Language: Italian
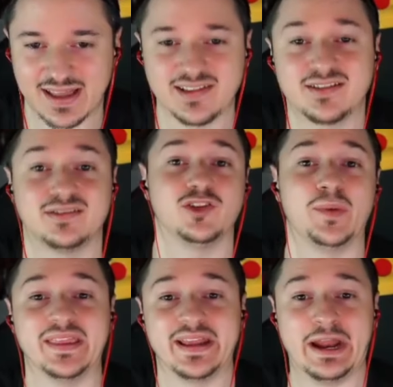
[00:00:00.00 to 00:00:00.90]
Adesso si
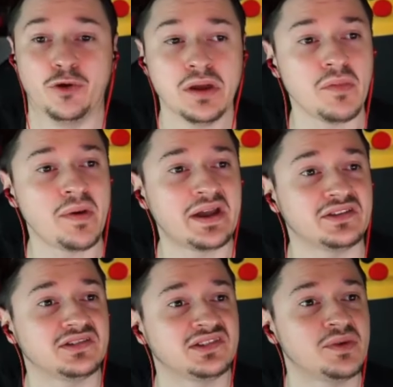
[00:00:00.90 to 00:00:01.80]
domanderanno, e eh, mamma
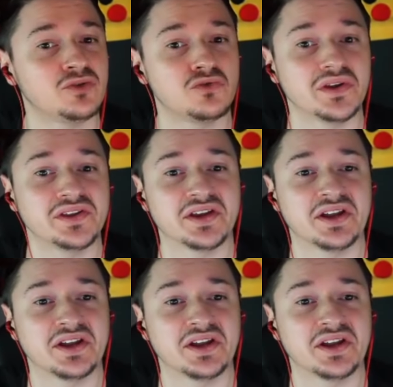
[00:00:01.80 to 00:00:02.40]
sono tu quante